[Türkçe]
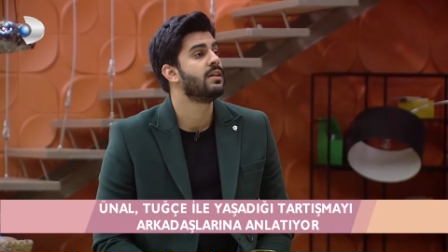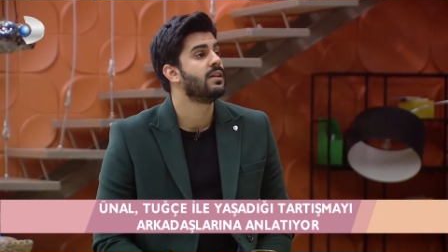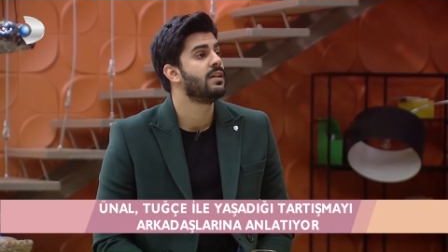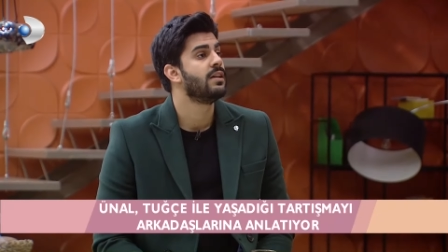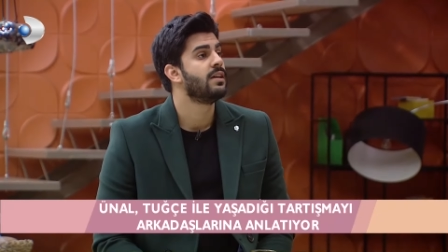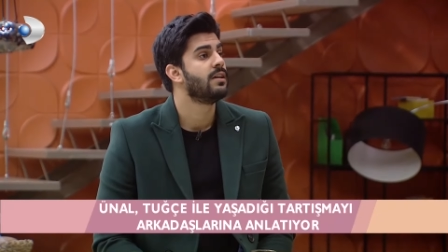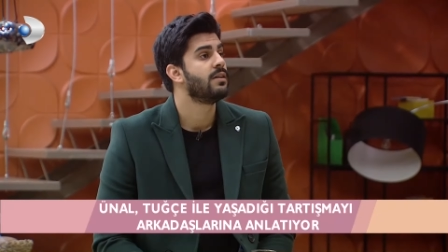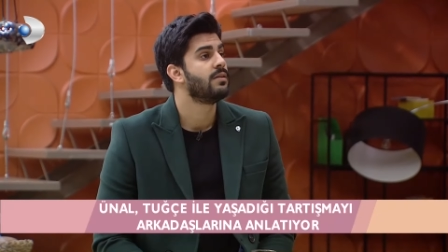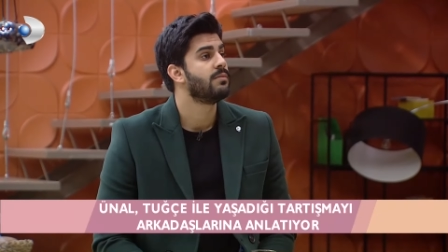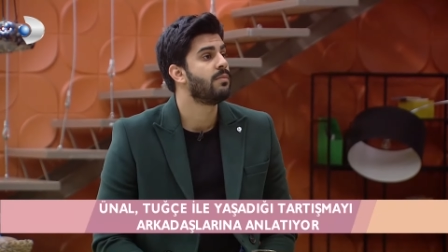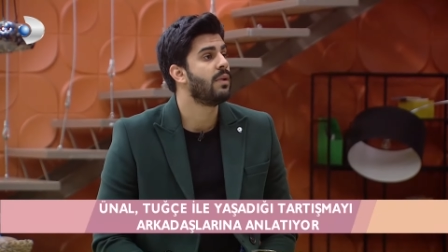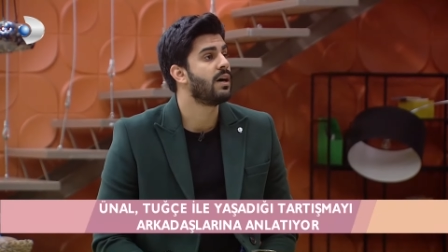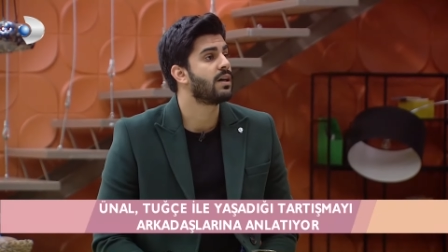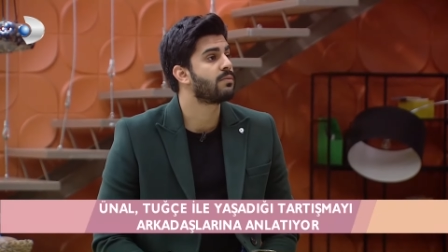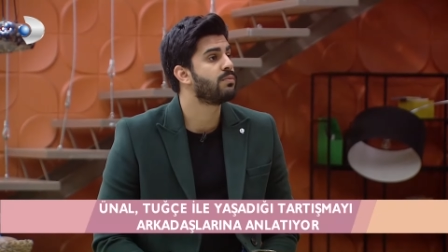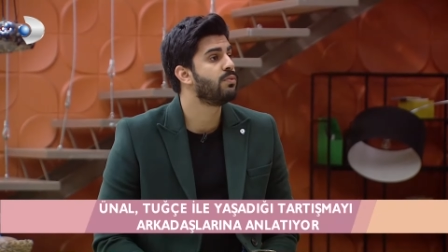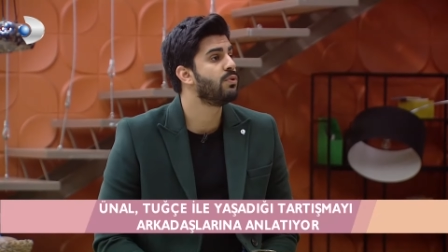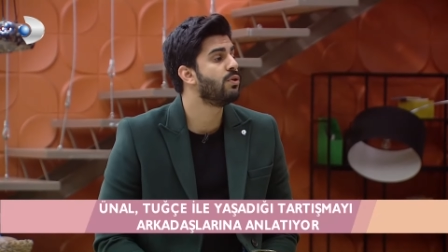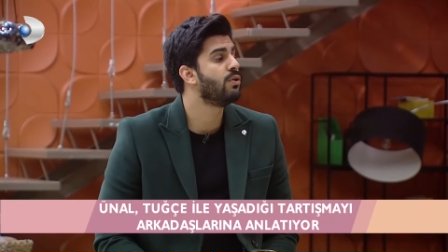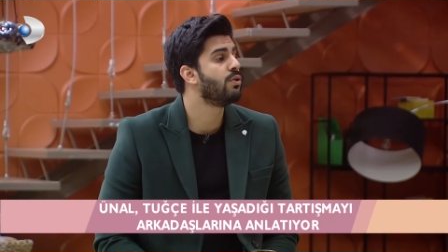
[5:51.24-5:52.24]
Ama bir güzel Bak,
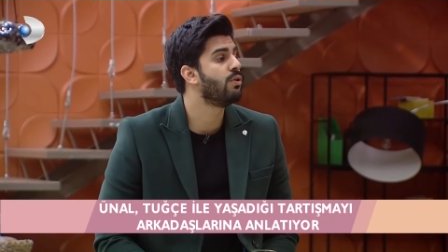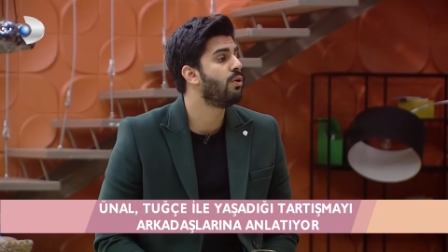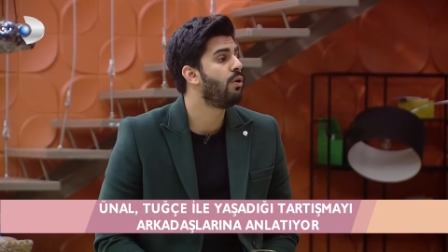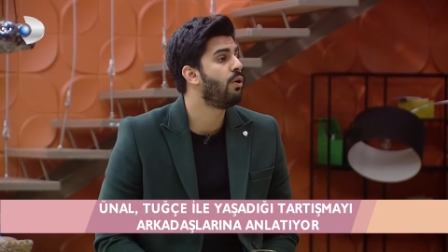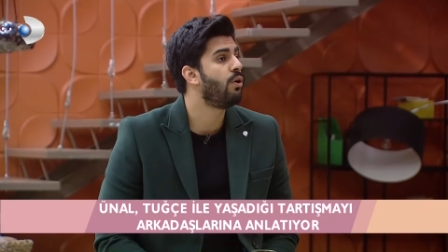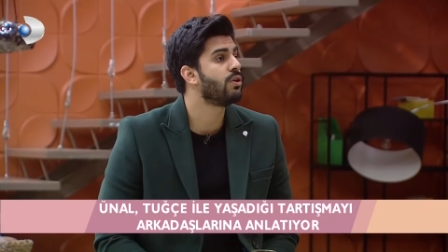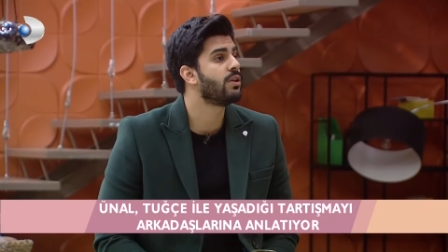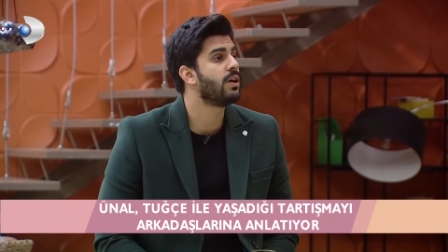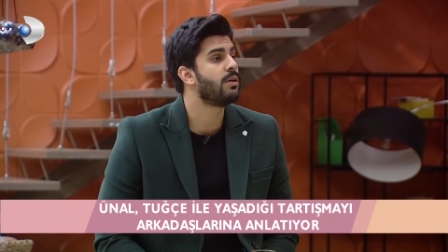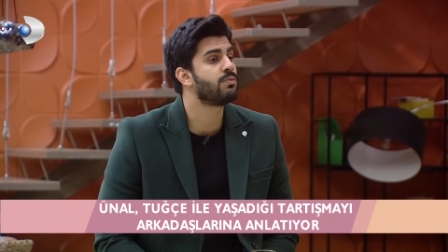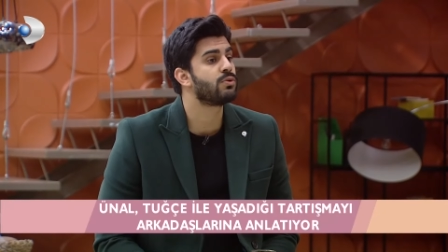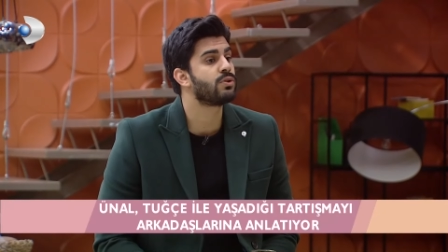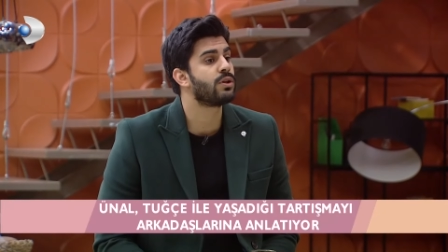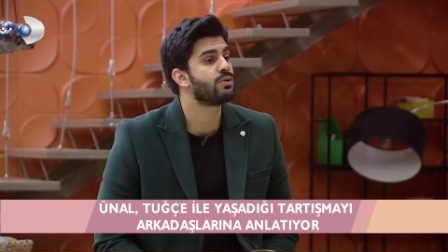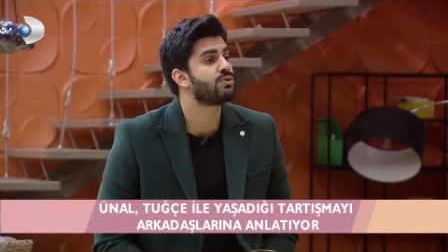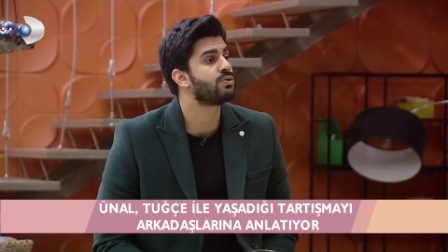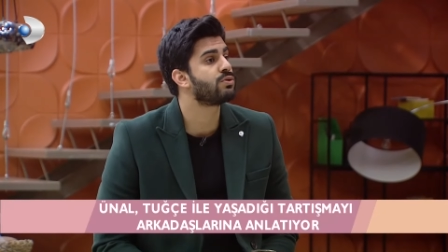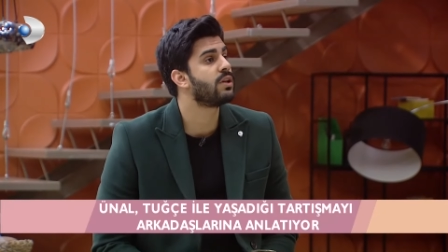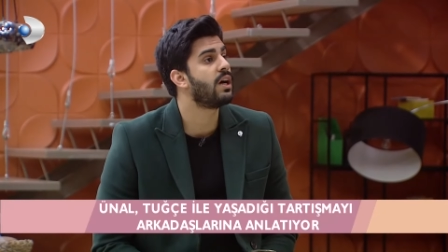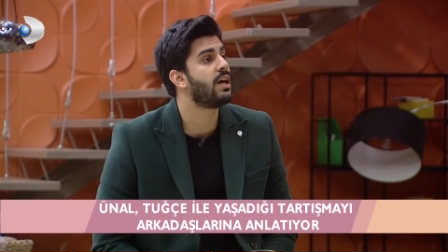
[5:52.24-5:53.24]
bir şey söyleyeceğim. ona buna
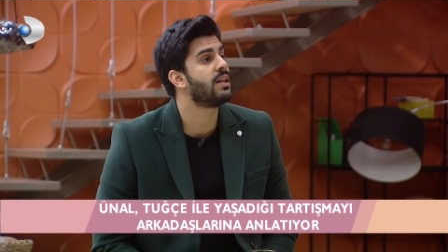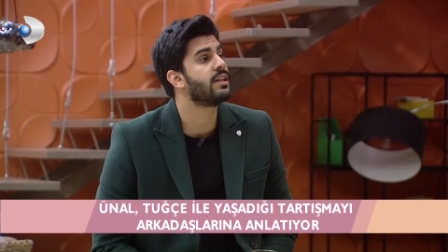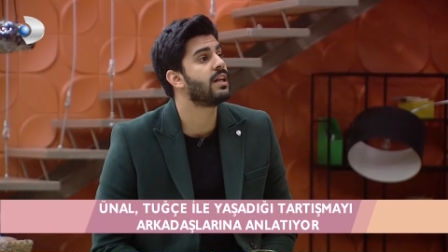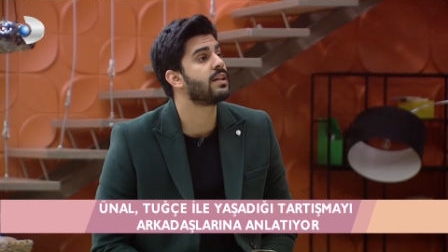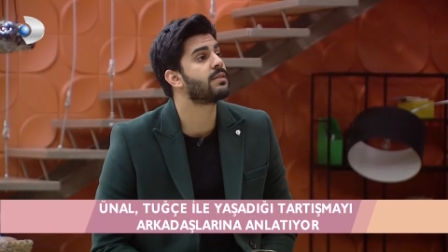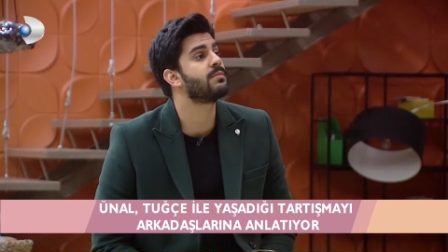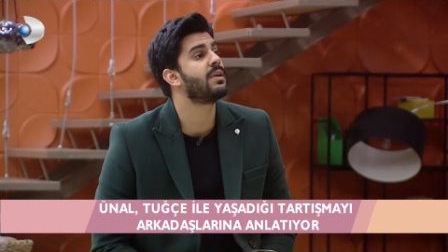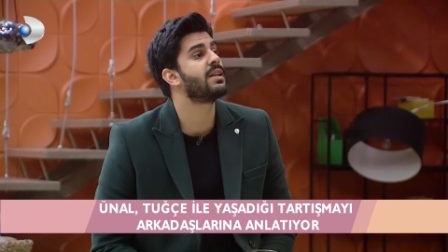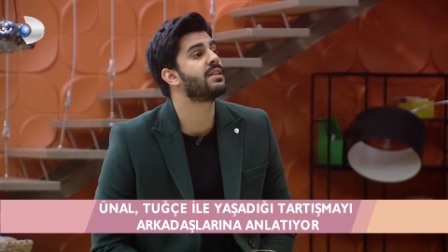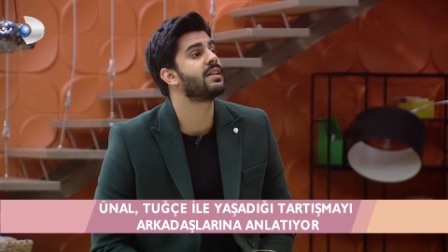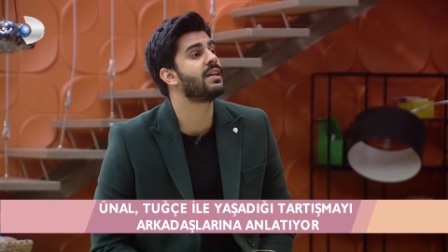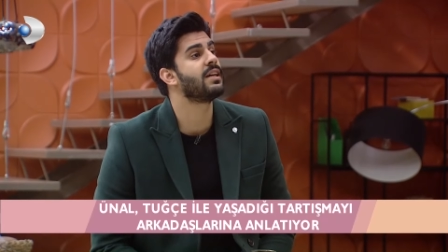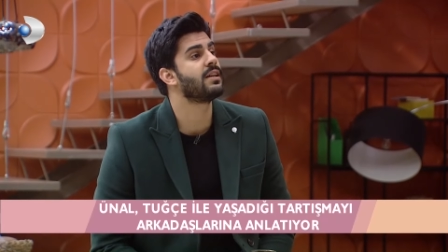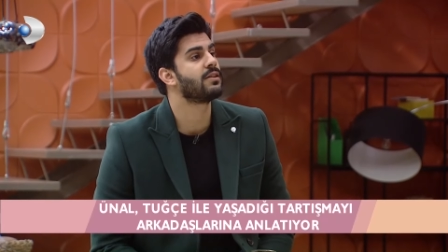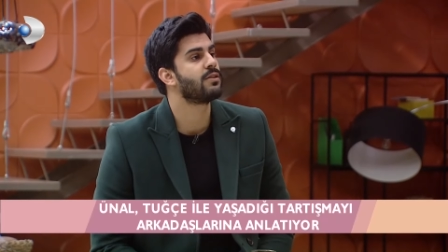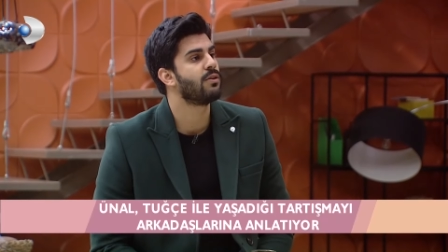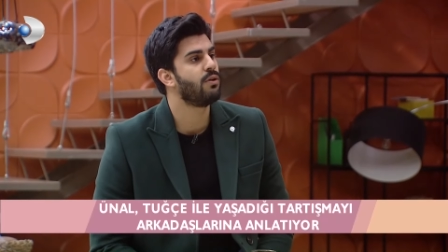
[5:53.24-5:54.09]
şuna anlatman değil.